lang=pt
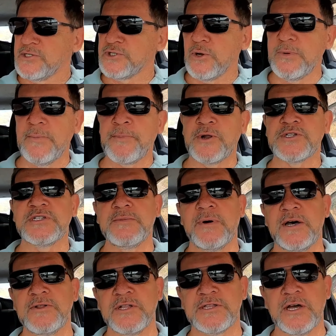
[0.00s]
Estou me
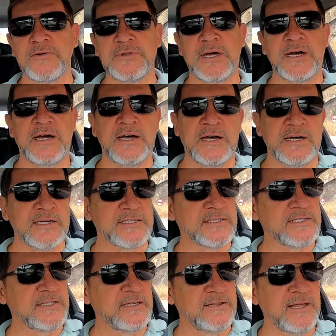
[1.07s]
aproximando então da
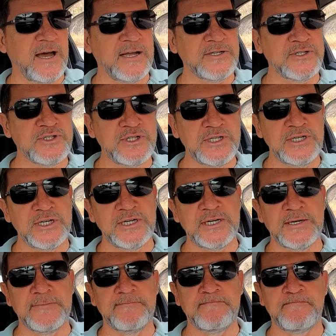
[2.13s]
cidade
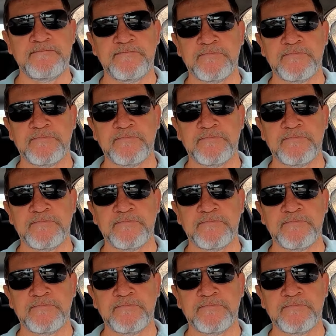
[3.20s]
de